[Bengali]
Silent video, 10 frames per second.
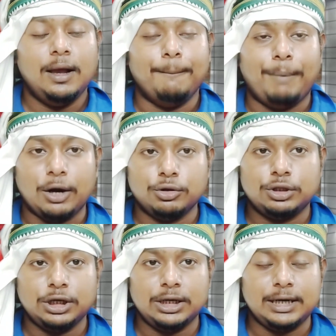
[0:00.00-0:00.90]

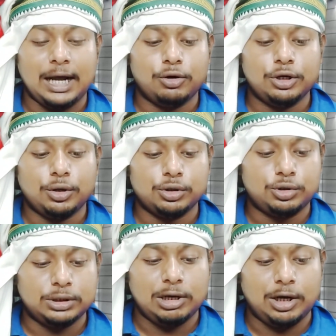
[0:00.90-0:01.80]
ভারতের নাগরিকত্ব
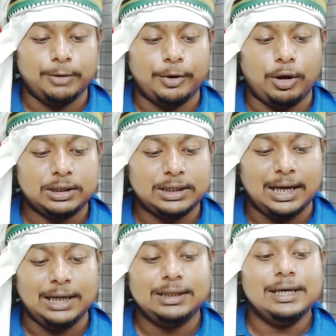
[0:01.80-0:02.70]
দেওয়া হবে অর্থাৎ
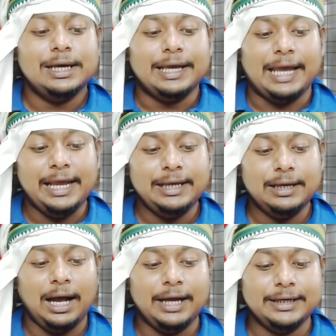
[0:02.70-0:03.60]
এই
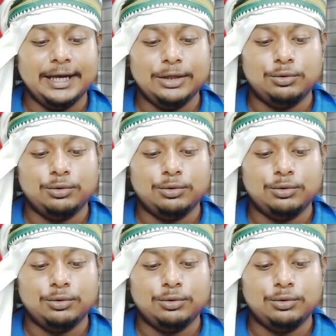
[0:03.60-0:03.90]
আইনে দু